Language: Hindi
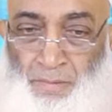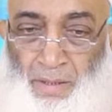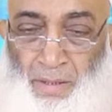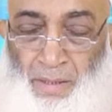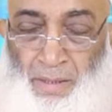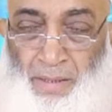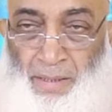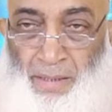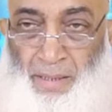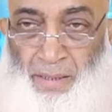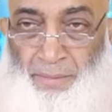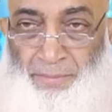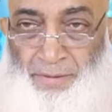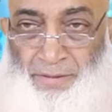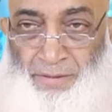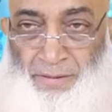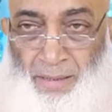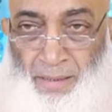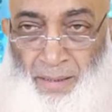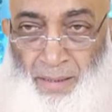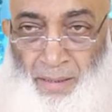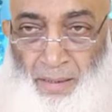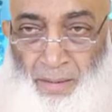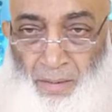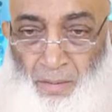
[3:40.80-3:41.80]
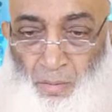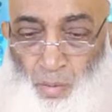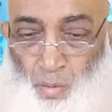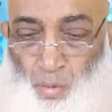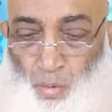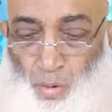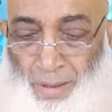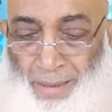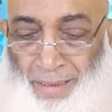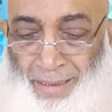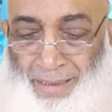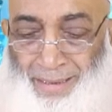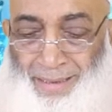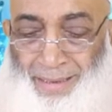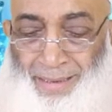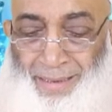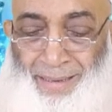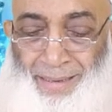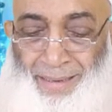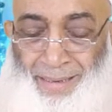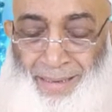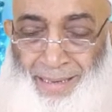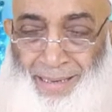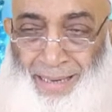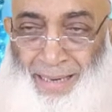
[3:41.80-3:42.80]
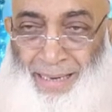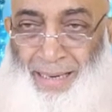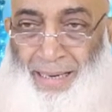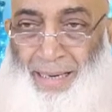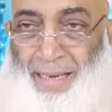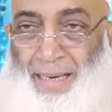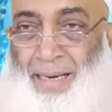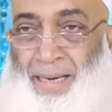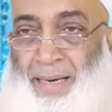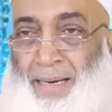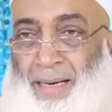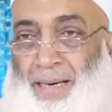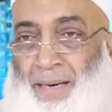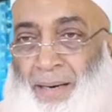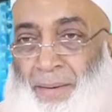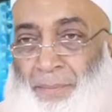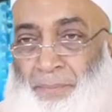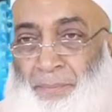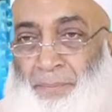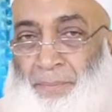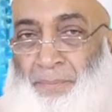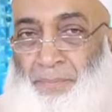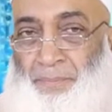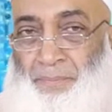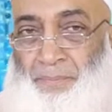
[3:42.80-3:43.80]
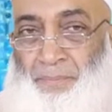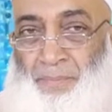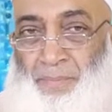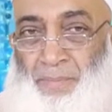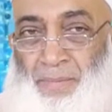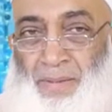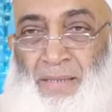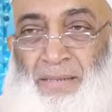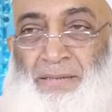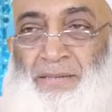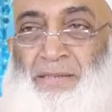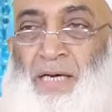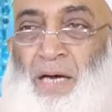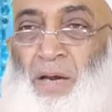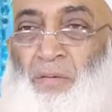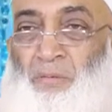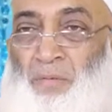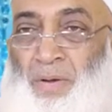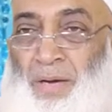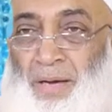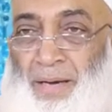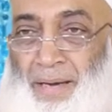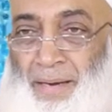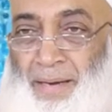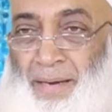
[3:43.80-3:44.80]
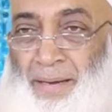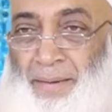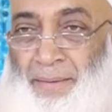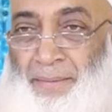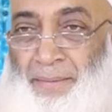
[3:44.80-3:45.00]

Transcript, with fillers: इनकी मिसाल ओलाए का कल अनाम ये जानवर हैं